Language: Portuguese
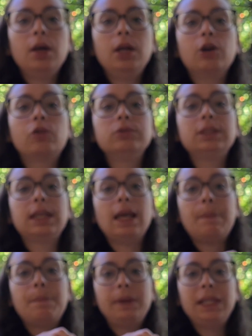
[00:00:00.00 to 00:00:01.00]
Eu consegui
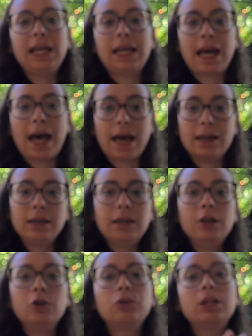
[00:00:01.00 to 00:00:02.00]
aplicar
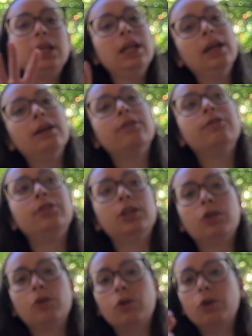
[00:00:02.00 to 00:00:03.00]
o que
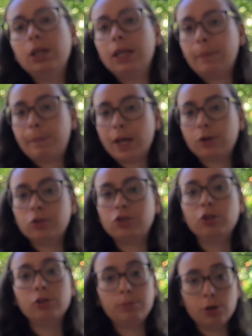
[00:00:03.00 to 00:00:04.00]
virou e
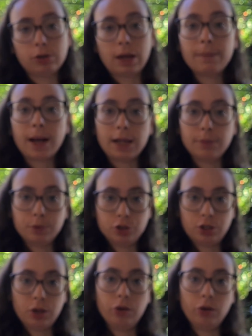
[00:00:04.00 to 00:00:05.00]
repercutiu no meu trabalho
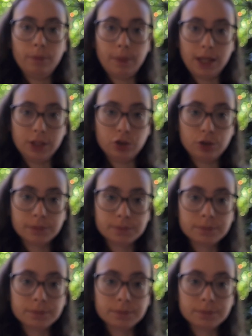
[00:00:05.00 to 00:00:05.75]
posteriormente.